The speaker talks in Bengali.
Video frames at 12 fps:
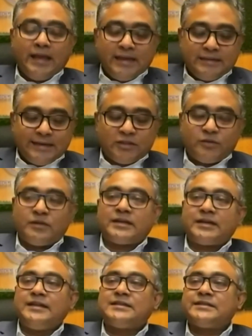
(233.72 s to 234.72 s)
এই যে এত বড়
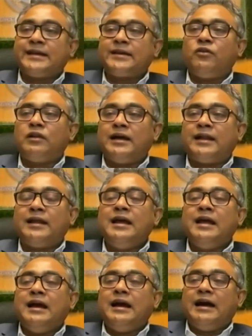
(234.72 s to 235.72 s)
একটা স্টেক হোল্ডার
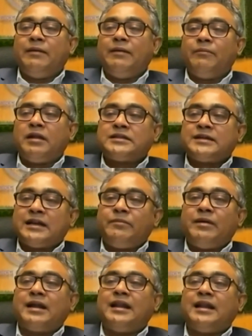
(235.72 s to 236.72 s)
আমরা সারা
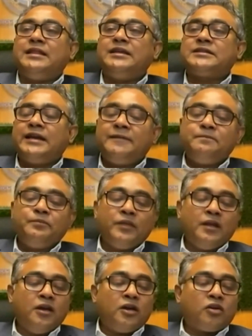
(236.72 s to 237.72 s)
বাংলাদেশের
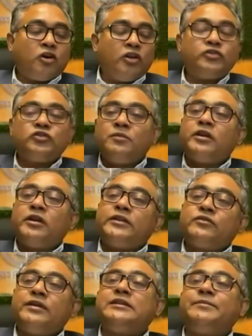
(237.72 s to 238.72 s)
কনজিউম করি
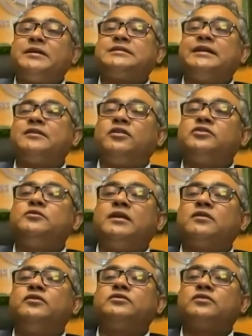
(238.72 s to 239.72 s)
টোয়েন্টি পার্সেন্ট
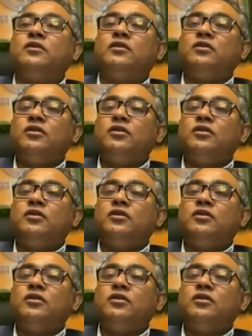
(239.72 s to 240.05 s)
কনজিউমার গুডসগুলো